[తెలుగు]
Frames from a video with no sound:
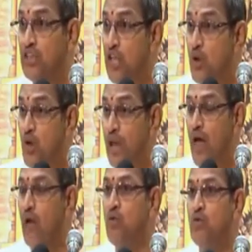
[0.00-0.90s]
తీరు
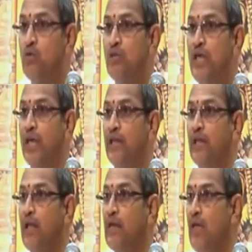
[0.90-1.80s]
ఎలా ఉంటుంది
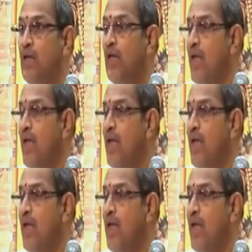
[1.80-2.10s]
అన్నదాన్ని